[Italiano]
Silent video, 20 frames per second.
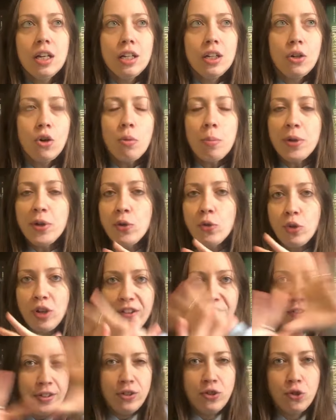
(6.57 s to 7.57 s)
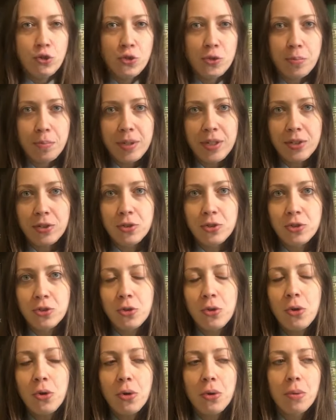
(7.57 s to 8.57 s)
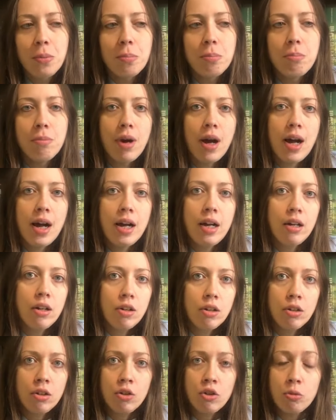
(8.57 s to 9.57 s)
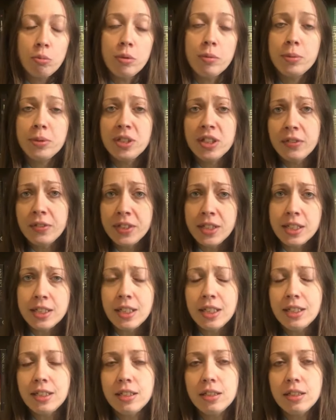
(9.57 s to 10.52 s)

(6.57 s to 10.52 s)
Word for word: come non ne faccio spesso, ma come potete vedere dal